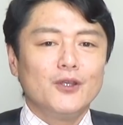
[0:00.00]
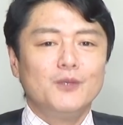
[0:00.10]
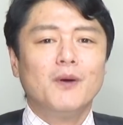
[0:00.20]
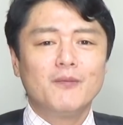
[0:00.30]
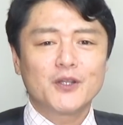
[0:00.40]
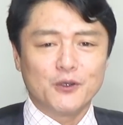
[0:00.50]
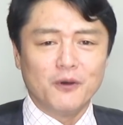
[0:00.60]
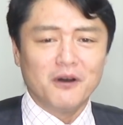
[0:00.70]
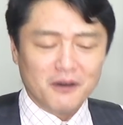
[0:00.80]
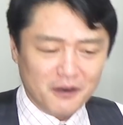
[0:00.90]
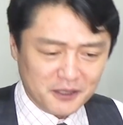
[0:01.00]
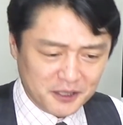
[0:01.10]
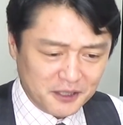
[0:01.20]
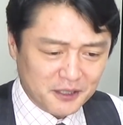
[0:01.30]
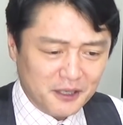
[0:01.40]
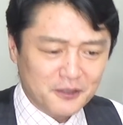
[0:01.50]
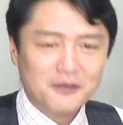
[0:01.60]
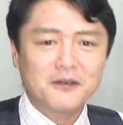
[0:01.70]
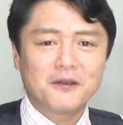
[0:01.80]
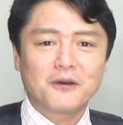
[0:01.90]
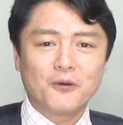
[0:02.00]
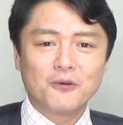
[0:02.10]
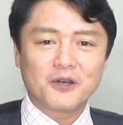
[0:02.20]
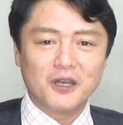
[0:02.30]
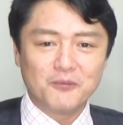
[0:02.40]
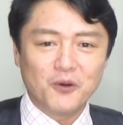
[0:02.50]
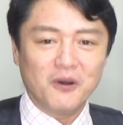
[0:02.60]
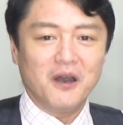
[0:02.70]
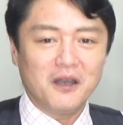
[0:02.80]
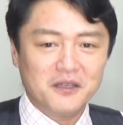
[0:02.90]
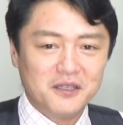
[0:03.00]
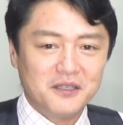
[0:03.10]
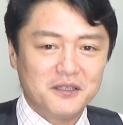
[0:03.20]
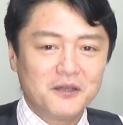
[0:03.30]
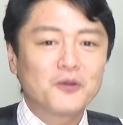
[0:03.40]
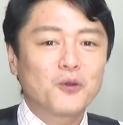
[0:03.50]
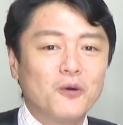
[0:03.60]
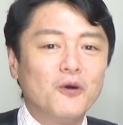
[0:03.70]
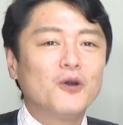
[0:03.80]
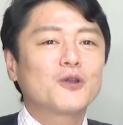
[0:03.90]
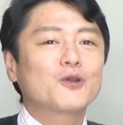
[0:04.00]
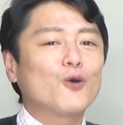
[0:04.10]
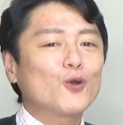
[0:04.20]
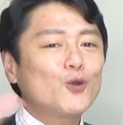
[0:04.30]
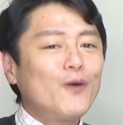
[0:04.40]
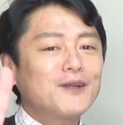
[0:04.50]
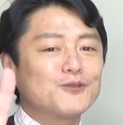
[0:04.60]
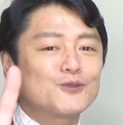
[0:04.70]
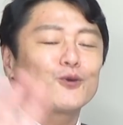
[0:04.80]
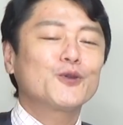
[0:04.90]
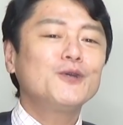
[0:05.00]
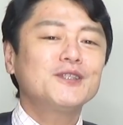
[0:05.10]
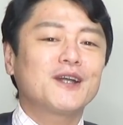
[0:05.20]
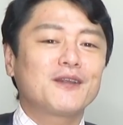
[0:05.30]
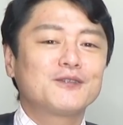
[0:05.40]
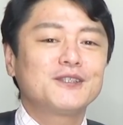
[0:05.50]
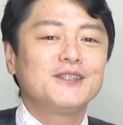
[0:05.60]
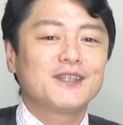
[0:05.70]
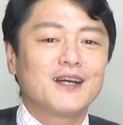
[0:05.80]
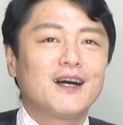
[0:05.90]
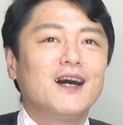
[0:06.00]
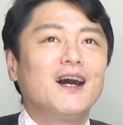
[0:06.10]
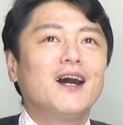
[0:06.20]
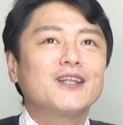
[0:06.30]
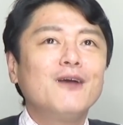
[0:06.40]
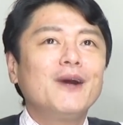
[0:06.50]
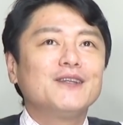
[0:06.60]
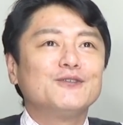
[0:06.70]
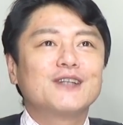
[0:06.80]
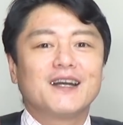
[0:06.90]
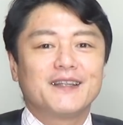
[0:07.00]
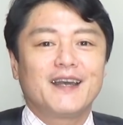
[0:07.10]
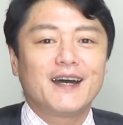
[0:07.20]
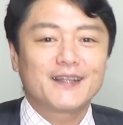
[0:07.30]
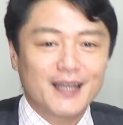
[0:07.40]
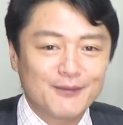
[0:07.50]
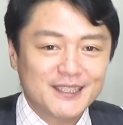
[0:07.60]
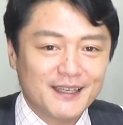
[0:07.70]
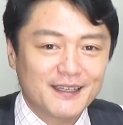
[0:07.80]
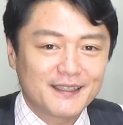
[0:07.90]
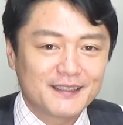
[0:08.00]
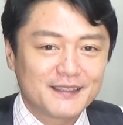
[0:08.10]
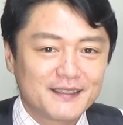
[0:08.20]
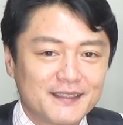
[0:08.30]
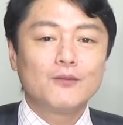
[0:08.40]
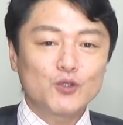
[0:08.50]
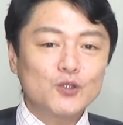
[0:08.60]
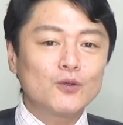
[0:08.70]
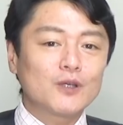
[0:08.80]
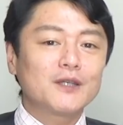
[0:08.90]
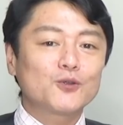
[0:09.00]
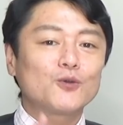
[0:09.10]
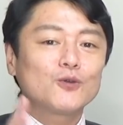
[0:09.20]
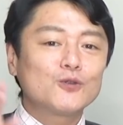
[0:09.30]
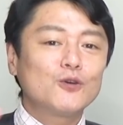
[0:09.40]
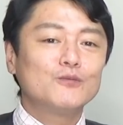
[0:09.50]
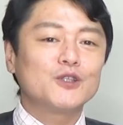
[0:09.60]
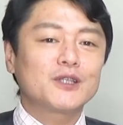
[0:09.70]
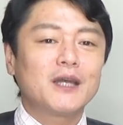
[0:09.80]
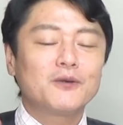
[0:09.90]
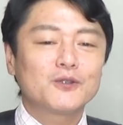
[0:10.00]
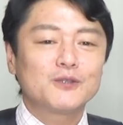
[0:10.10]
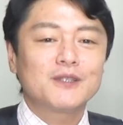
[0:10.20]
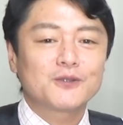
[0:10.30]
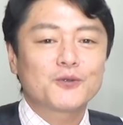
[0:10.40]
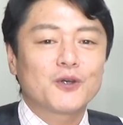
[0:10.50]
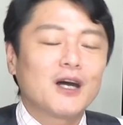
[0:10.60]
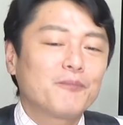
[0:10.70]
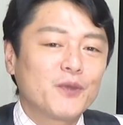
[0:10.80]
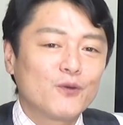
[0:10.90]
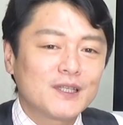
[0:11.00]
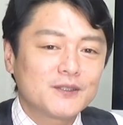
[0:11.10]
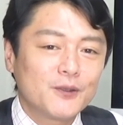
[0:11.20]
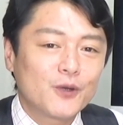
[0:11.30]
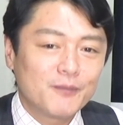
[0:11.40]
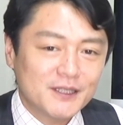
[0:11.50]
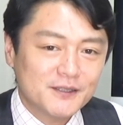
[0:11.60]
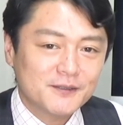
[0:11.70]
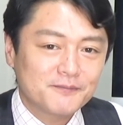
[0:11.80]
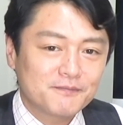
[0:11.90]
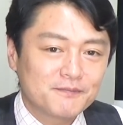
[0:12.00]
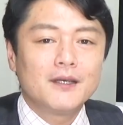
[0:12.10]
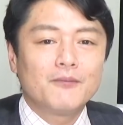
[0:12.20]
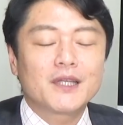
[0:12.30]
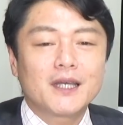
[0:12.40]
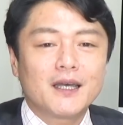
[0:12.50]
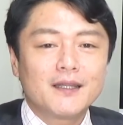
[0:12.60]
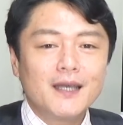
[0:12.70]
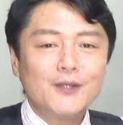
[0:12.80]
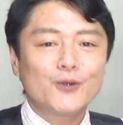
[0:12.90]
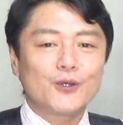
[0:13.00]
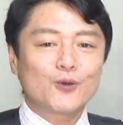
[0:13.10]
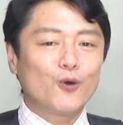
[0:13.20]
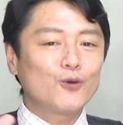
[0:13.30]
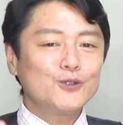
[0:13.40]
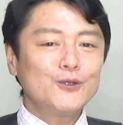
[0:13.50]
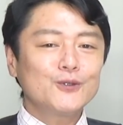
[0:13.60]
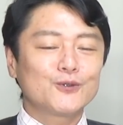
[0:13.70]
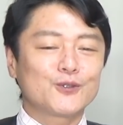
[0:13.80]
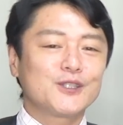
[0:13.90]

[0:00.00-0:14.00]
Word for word: 今までは IE だから今回も IE と断ると拒否されるシーンが頭に浮かんで離れません。もちろん、えその後 Chrome に対応しますよと発表はしております。また何より国力の